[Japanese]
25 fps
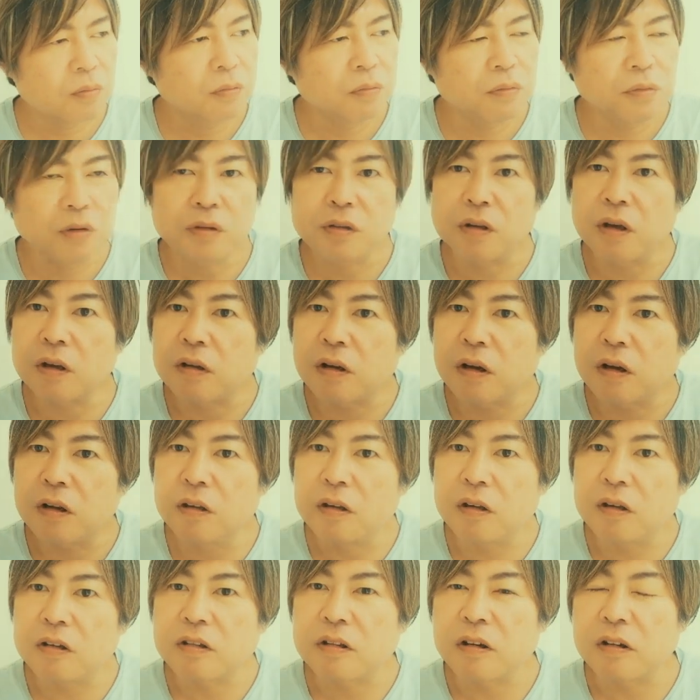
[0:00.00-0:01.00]
見つけた
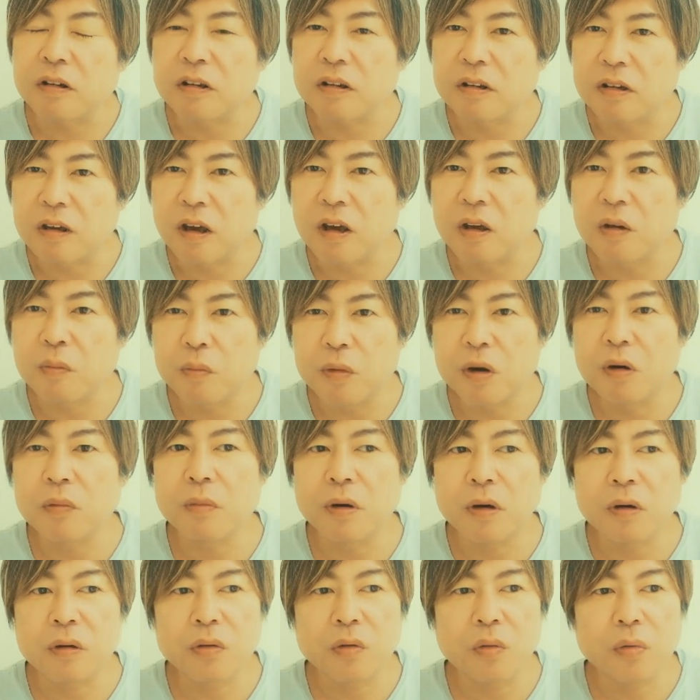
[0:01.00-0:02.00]
んでしたっけまあ
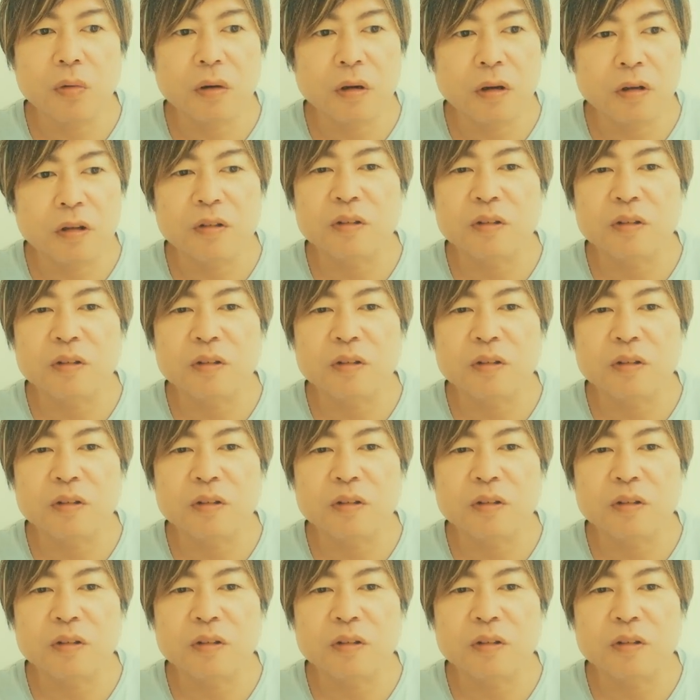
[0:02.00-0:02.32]
まあどっか